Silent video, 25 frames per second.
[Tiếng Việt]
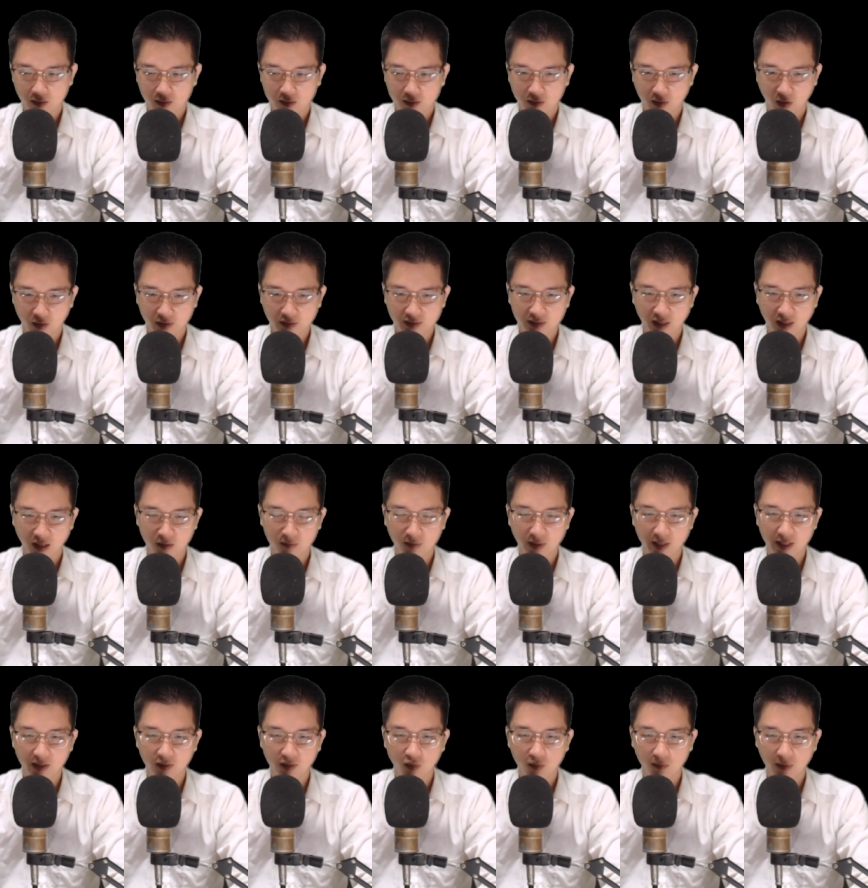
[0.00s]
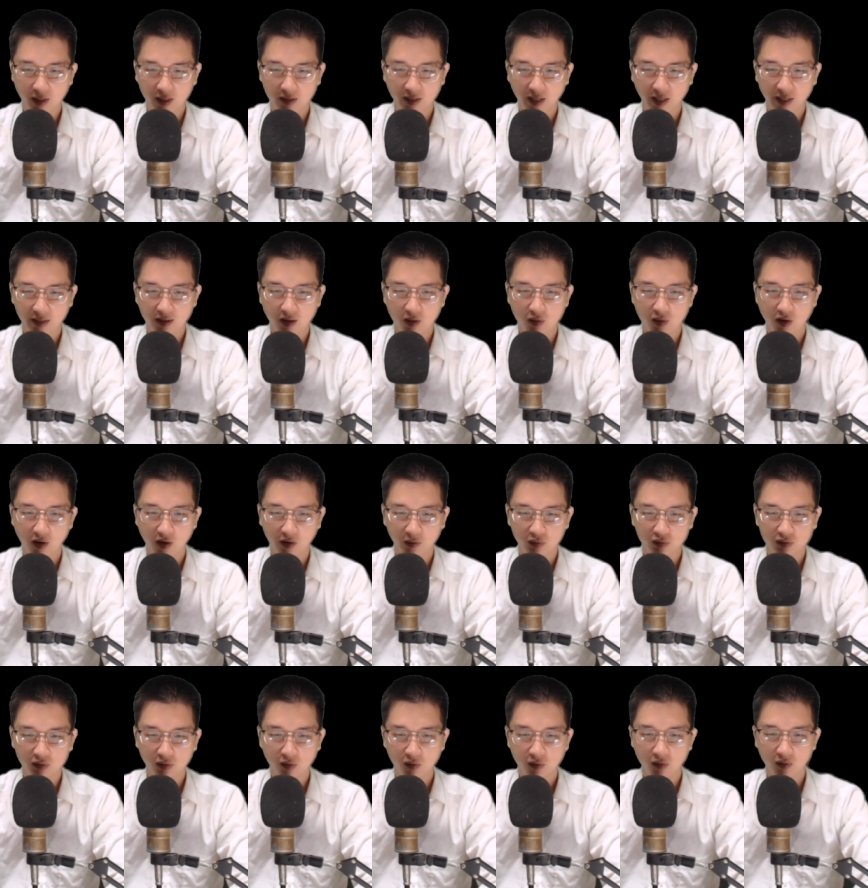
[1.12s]
Nói xong y cũng mặc kệ câu hỏi của
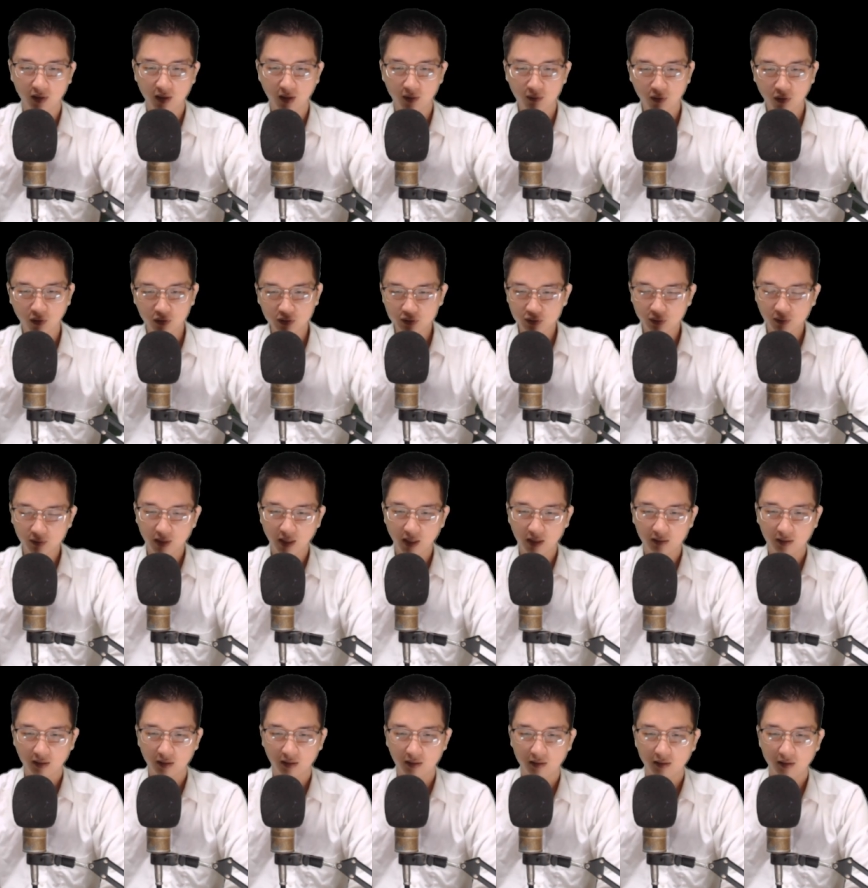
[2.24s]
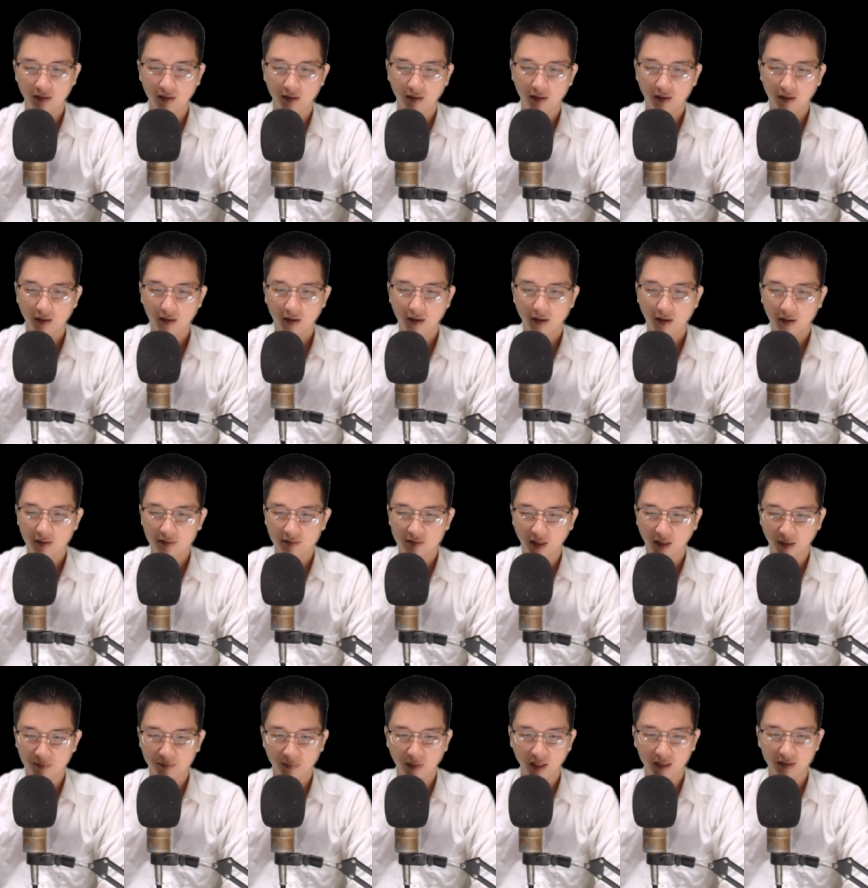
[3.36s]
Tô Ngộ Không ngồi xuống đất.
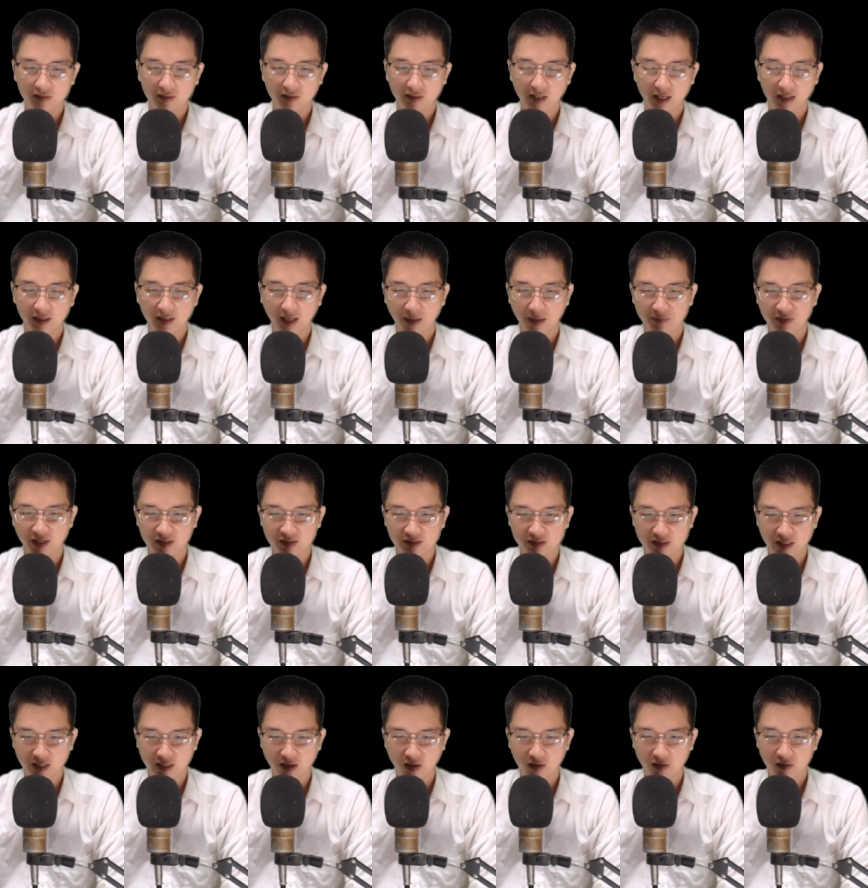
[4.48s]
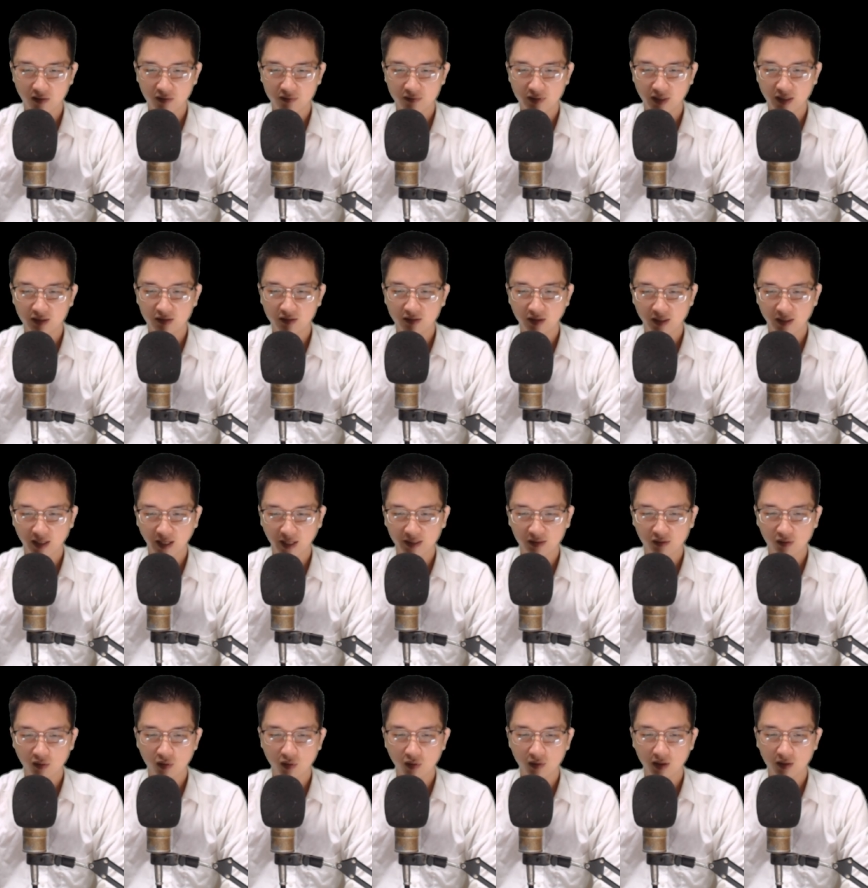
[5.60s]
Nhắm mắt như đang cảm nhận gì đó, nhìn người này
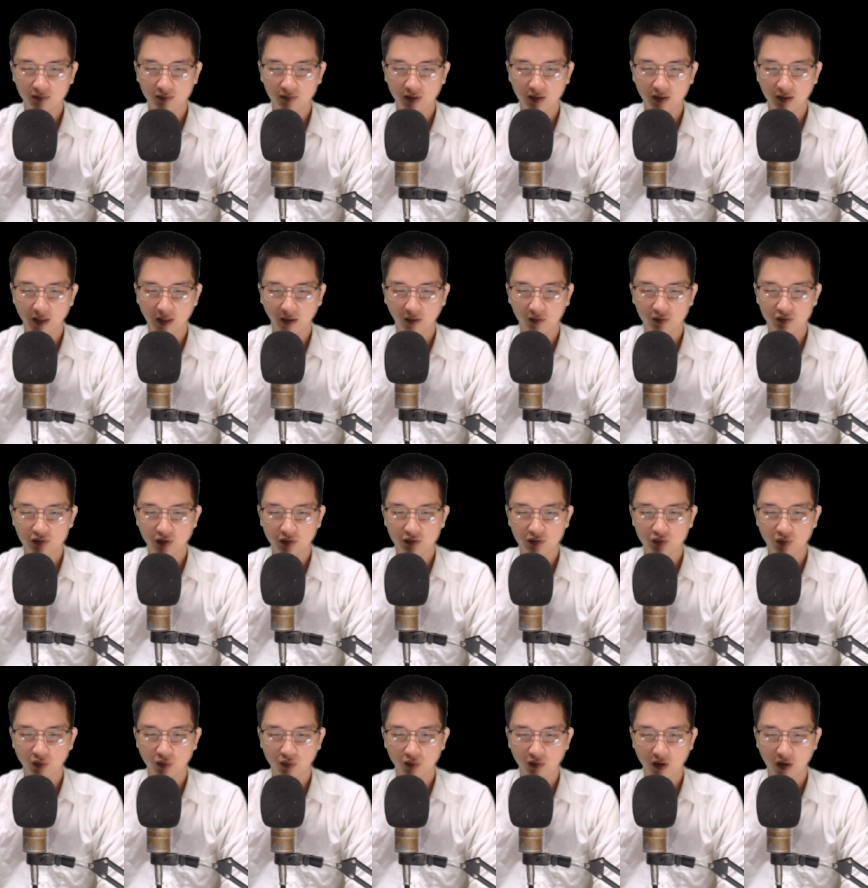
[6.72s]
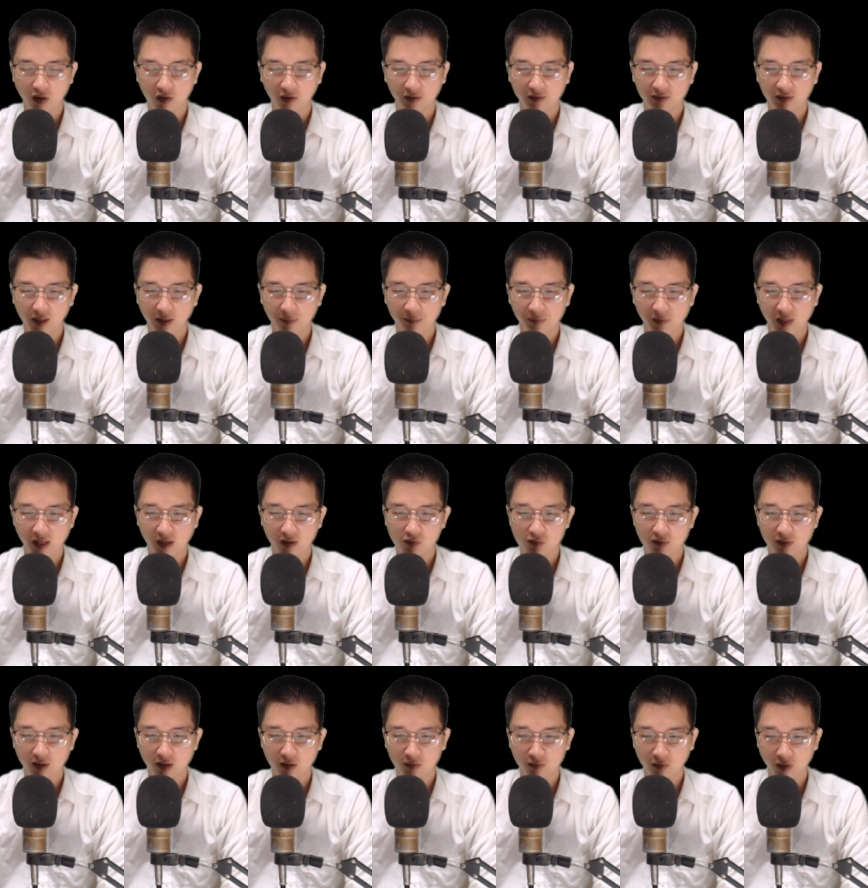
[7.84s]
Tô Ngộ Không tự hiểu cho dù có hỏi tiếp thì cũng
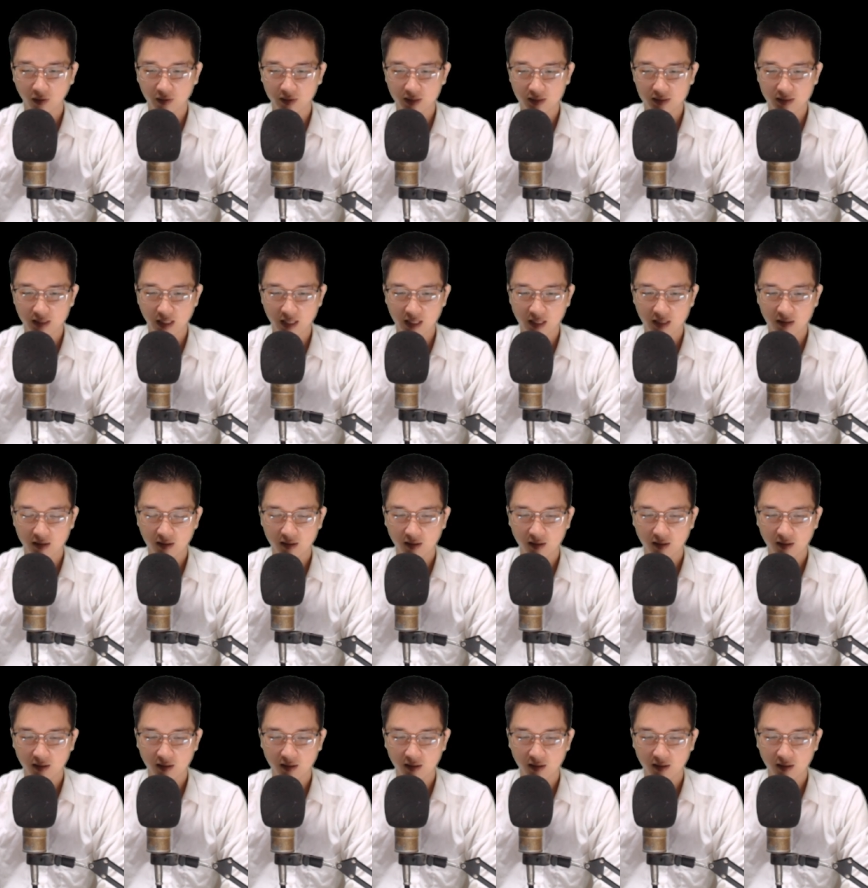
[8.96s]
không hỏi được gì.